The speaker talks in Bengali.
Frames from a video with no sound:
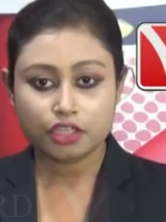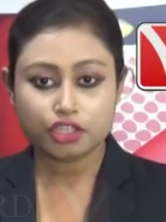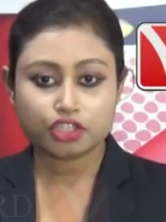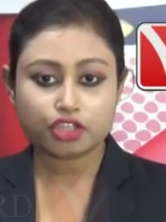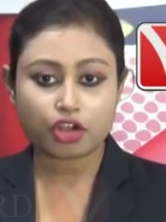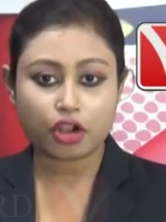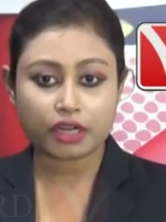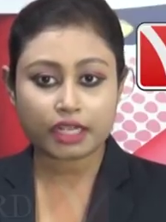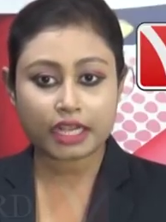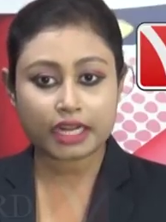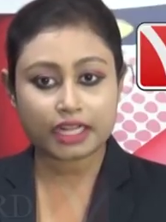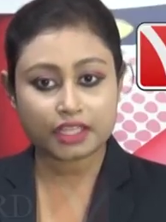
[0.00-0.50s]

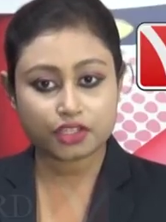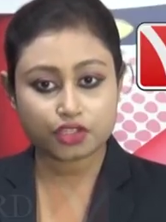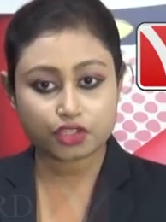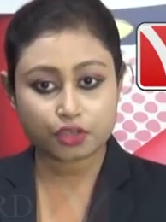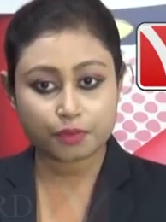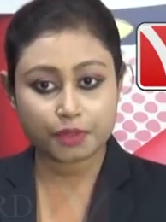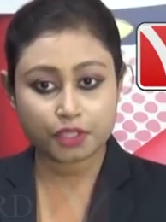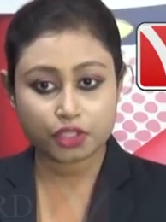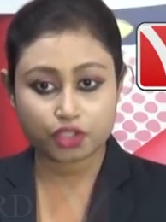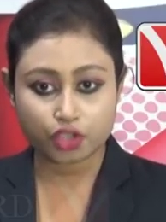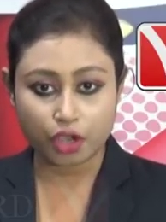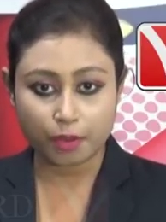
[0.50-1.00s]
সরকারি
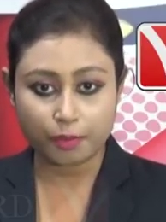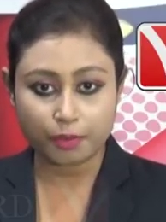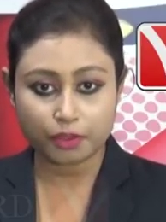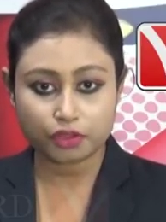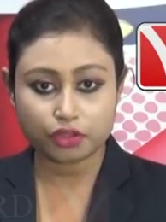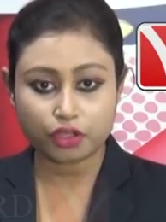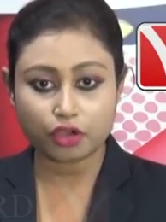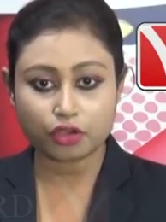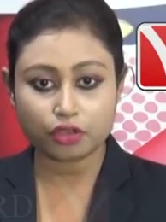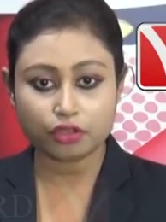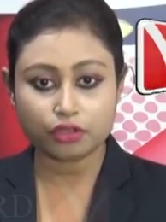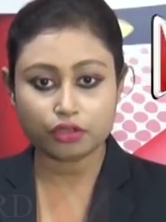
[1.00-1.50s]
জমি
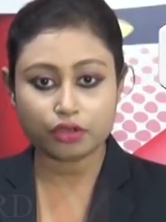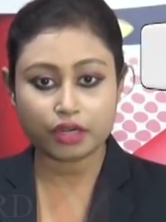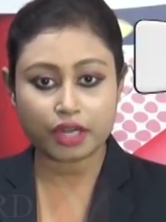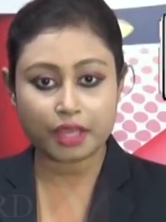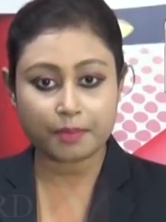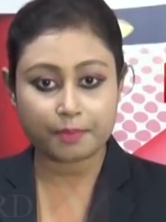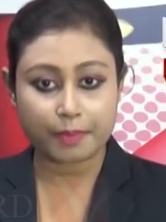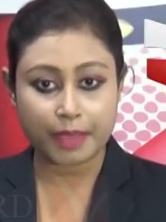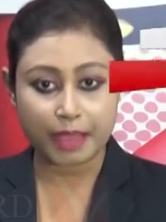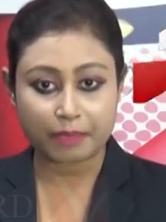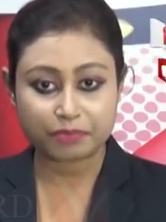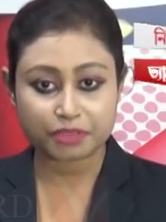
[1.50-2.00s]
জবরদখল
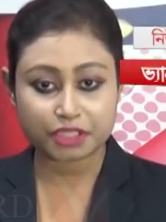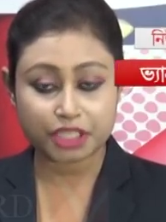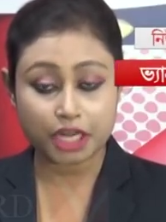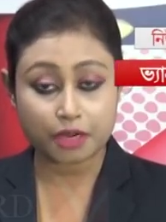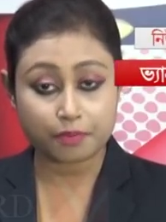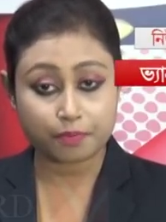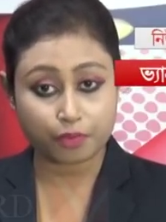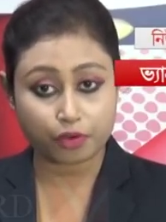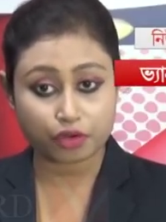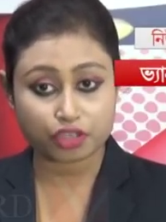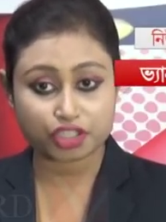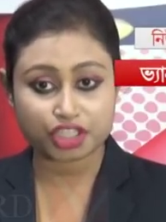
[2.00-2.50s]
করে
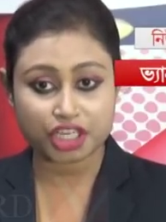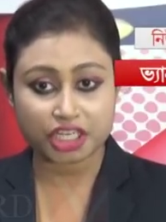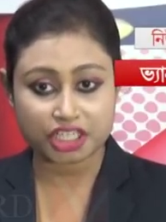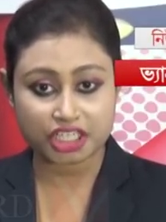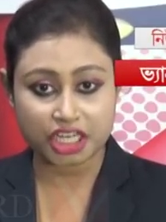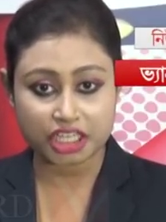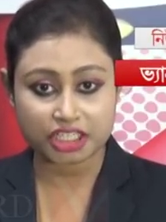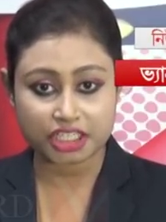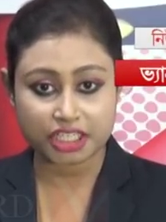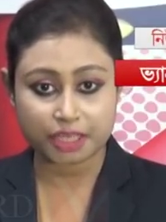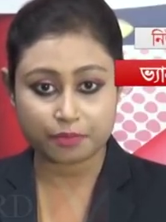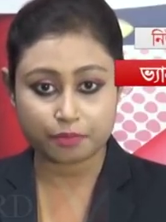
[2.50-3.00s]
ব্যবসার পশা
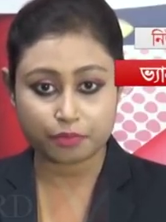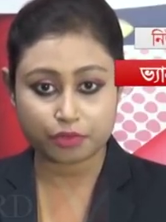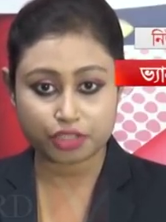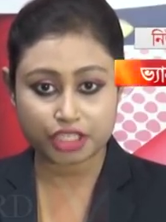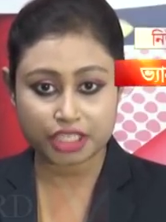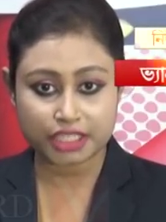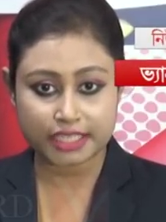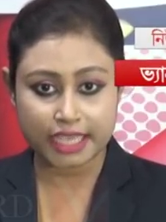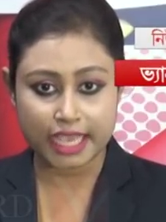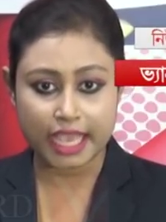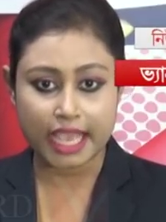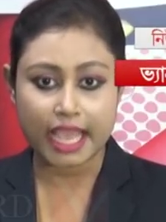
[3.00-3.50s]
সাজিয়ে
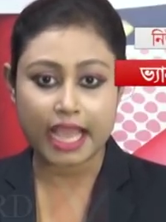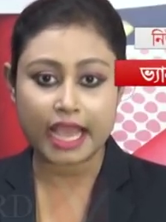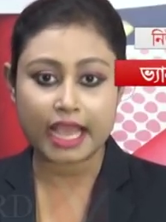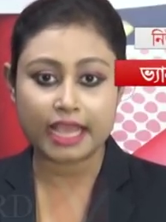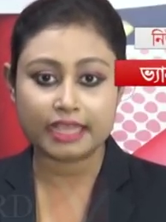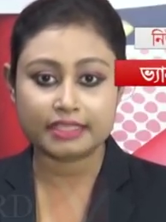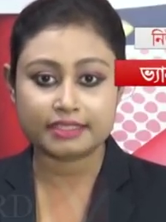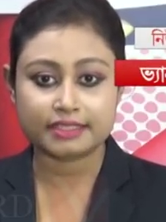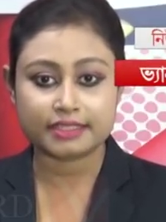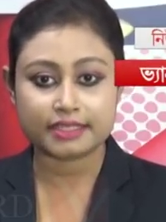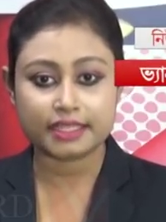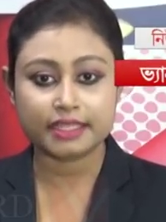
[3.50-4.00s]
বসেছে
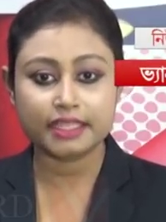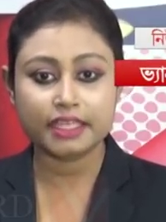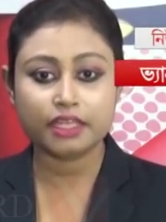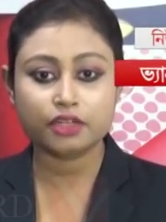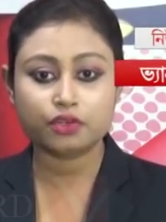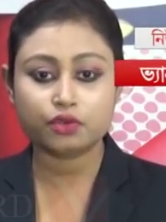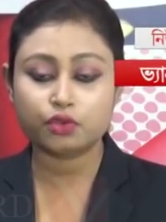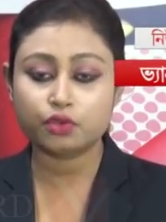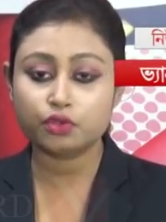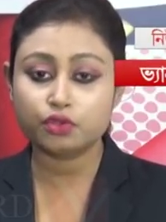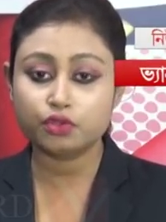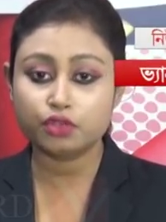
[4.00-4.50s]
এক শ্রেণীর
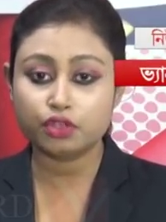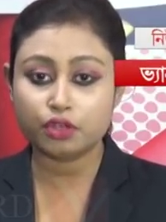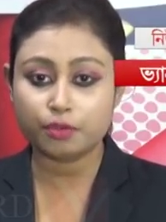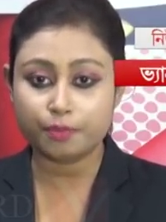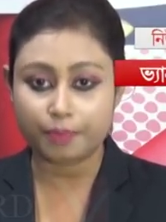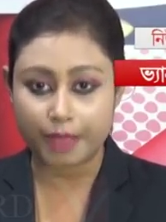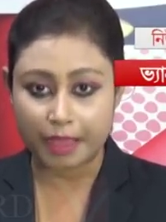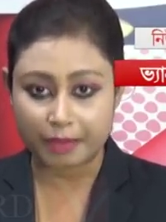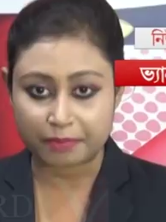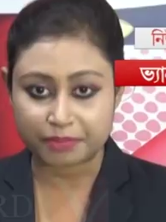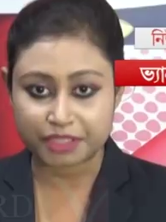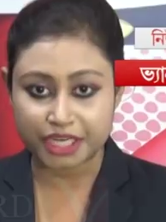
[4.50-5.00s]
ক্ষুদ্র
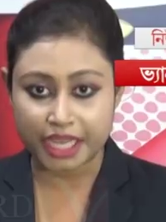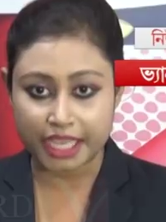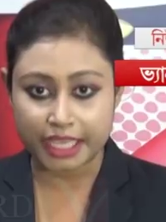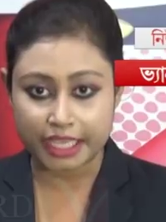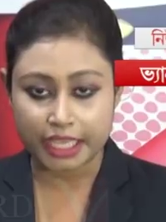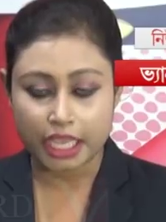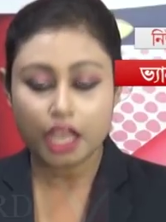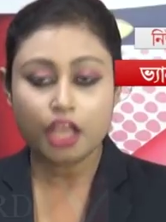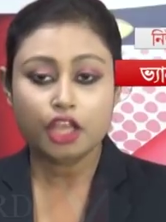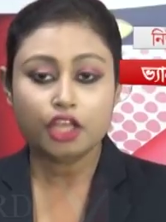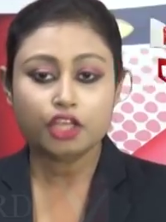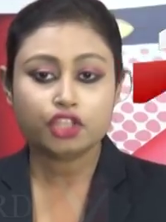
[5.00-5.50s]
ব্যবসায়ী
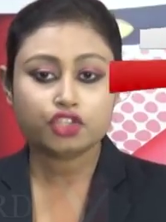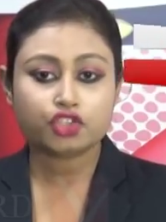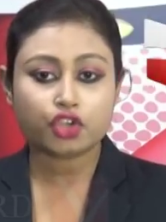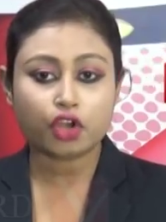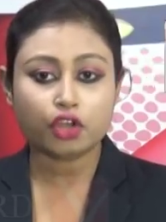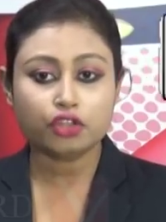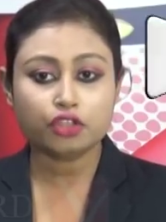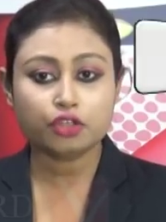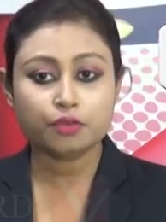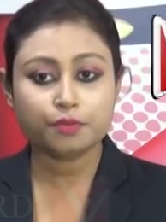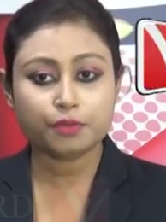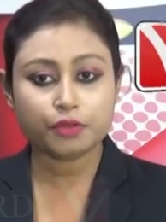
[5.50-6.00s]

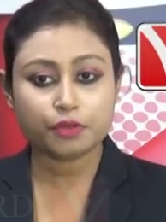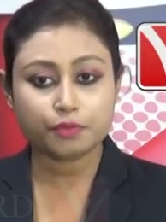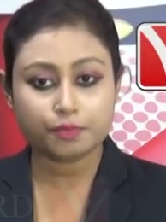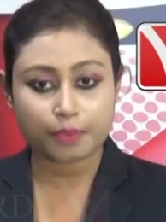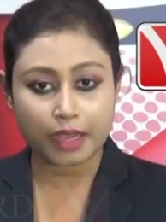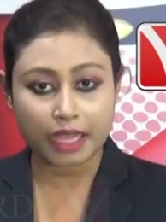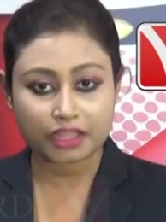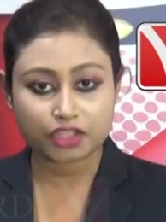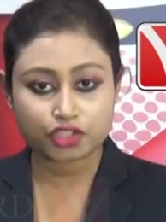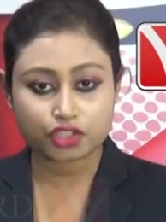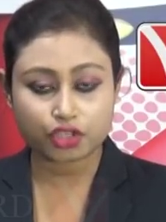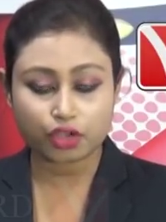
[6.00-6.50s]
চন্দ্রপুর
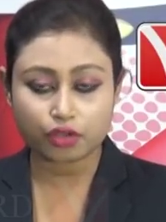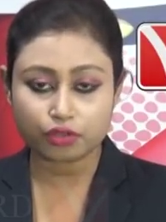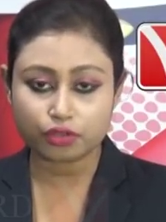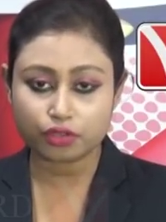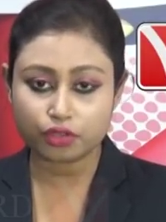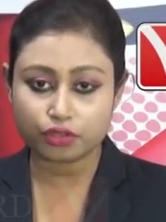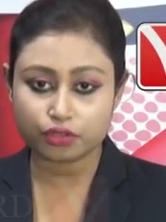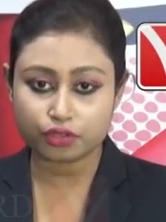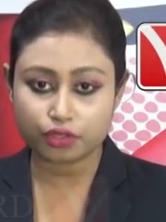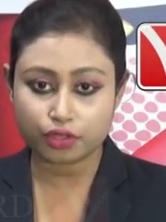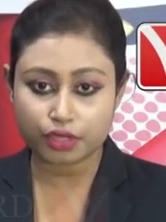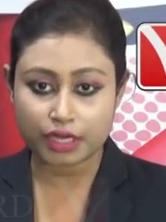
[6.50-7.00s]
বাঁধ
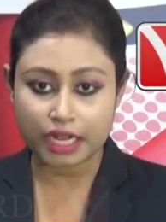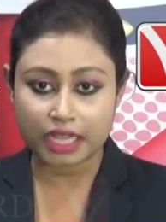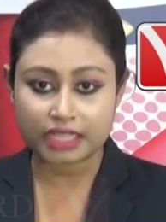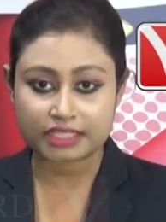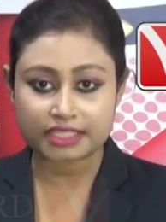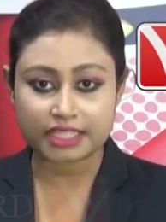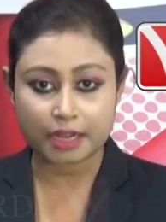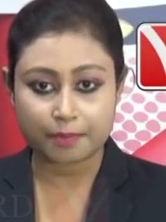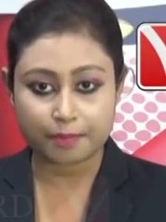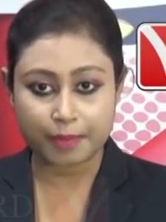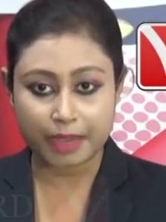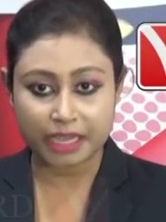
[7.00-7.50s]
সংলগ্ন
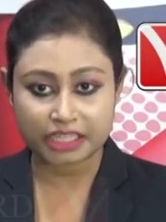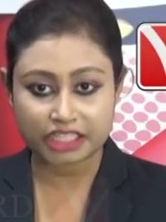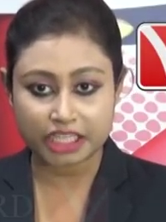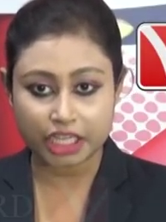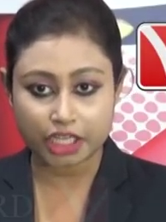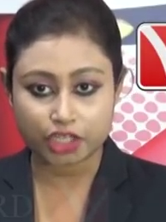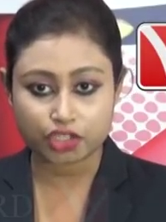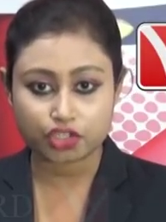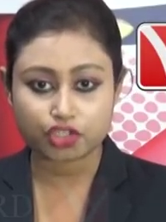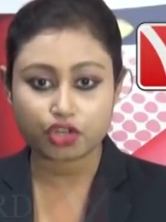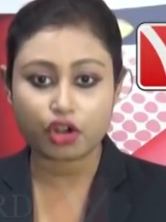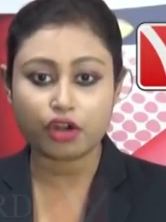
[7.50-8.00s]
রাস্তার
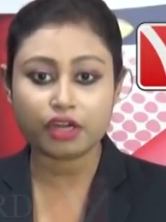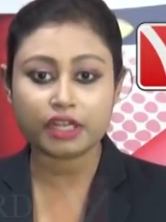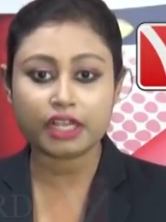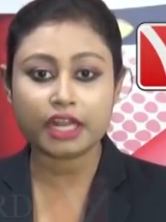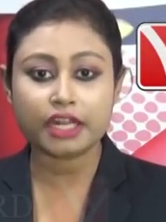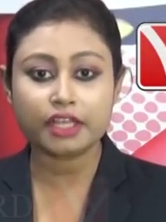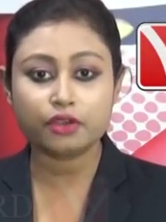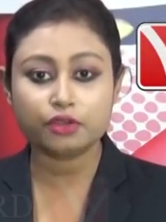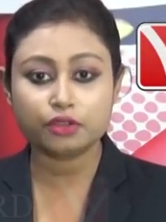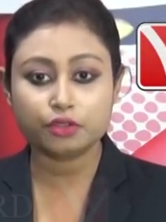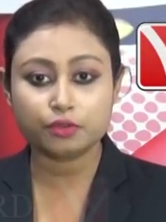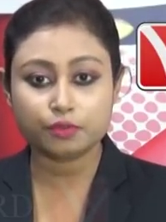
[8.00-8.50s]
পাশে
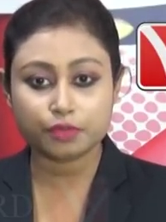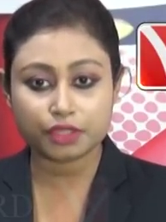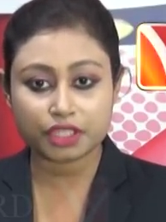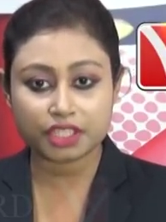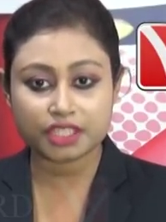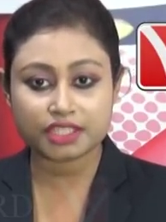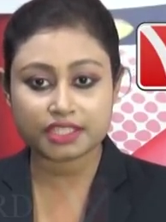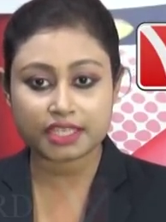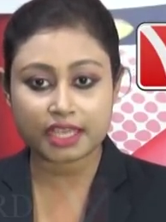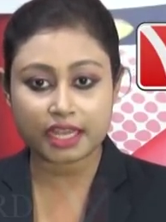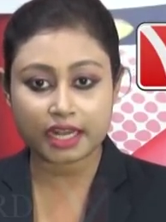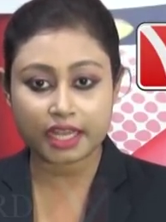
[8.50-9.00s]
সরকারি
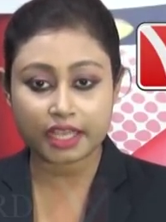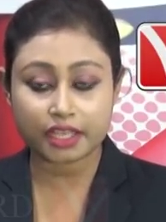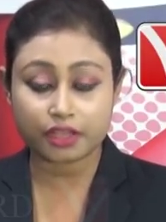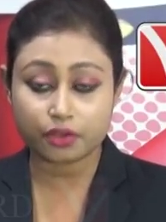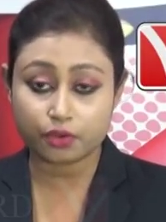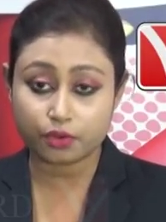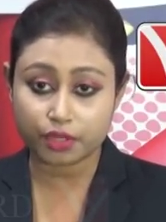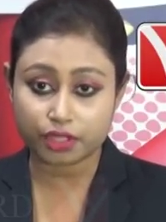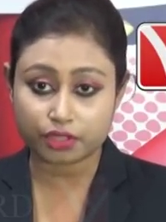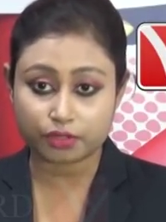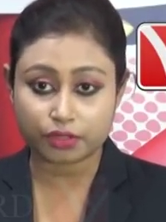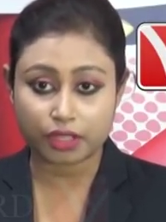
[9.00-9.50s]
অনুমতি ছাড়াই
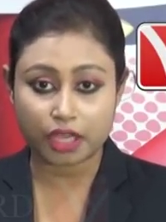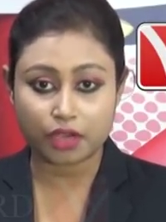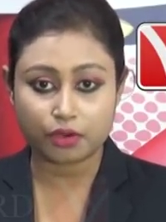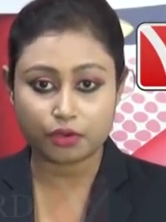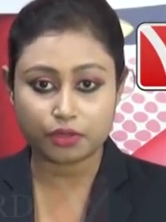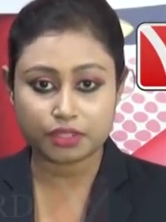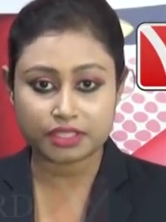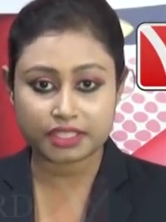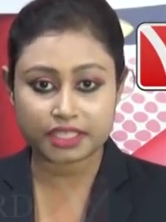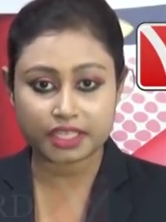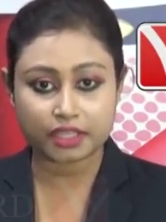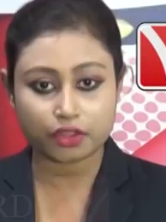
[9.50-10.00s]
গড়ে তোলা
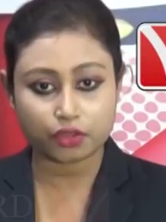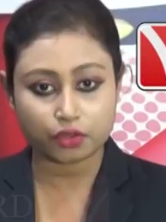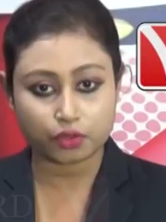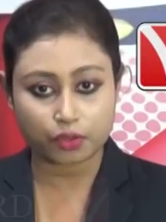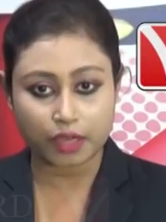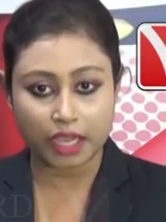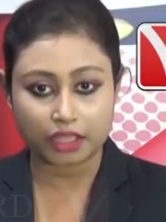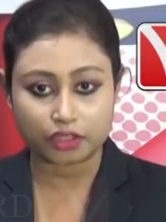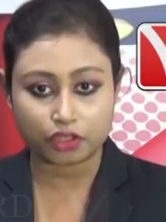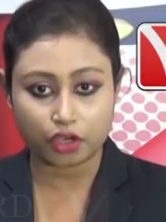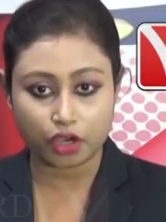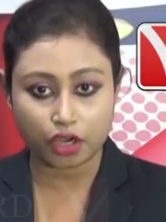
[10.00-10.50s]
হচ্ছে
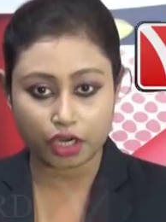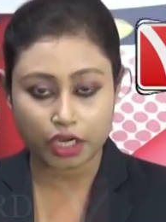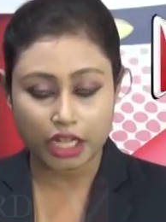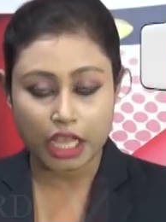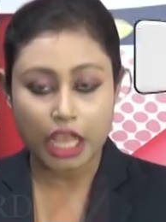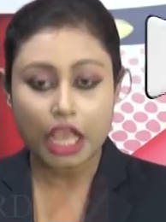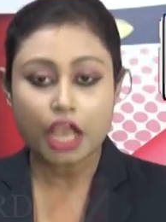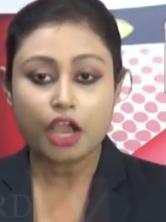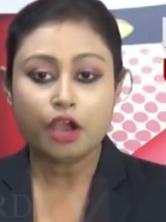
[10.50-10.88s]
দোকানঘর